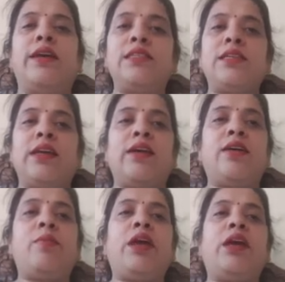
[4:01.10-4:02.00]

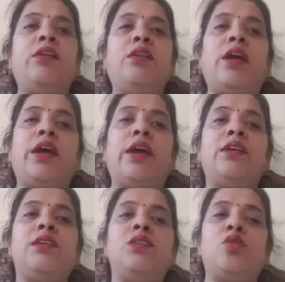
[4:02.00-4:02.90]
डेस्केला ब्रेन
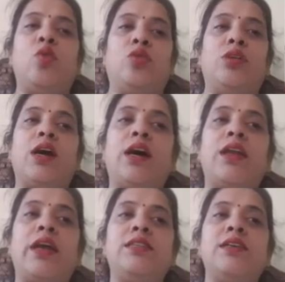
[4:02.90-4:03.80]
एंड स्टोन
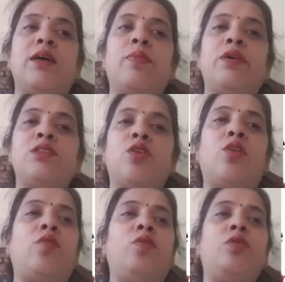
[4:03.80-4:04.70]
आर एग्जाम्पल्स
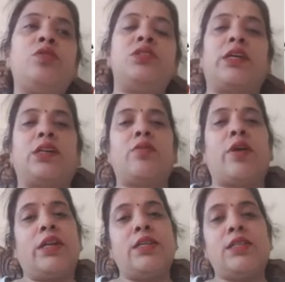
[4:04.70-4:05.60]
ऑफ बूट सेक्टर
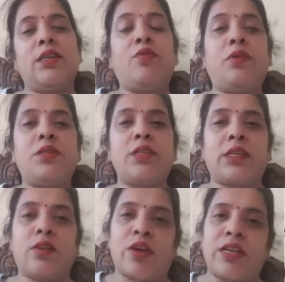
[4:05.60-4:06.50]
वायरस ये बूट
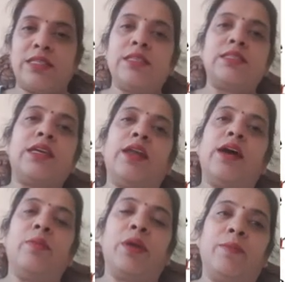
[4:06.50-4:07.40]
सेक्टर वायरस इसके
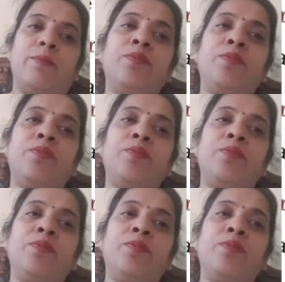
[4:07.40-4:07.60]
नाम है